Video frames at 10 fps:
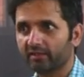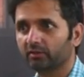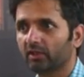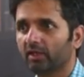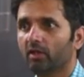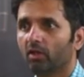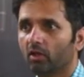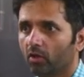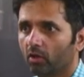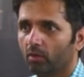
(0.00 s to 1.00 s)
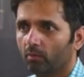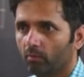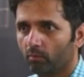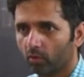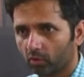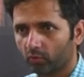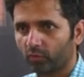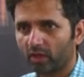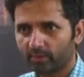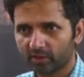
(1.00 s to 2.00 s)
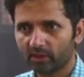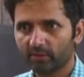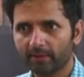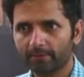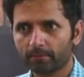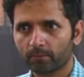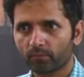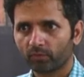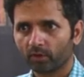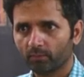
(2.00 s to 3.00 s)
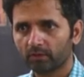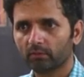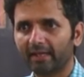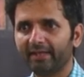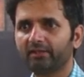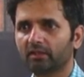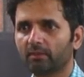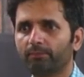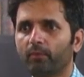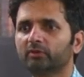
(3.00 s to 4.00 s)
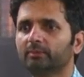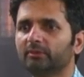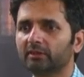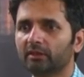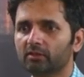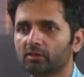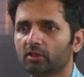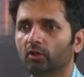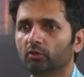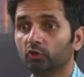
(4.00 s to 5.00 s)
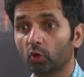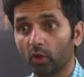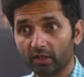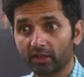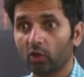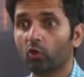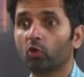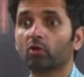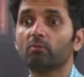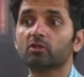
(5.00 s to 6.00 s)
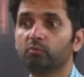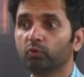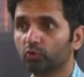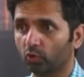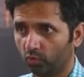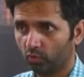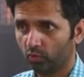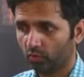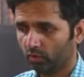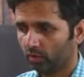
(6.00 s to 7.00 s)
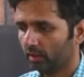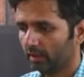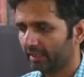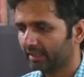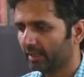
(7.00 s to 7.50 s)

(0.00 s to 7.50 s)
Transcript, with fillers: करते हैं बोरोन फाइबर से भाई मतलब लाइट कंपोज मटेरियल्स जो हल्के हों और मजबूत हों आगे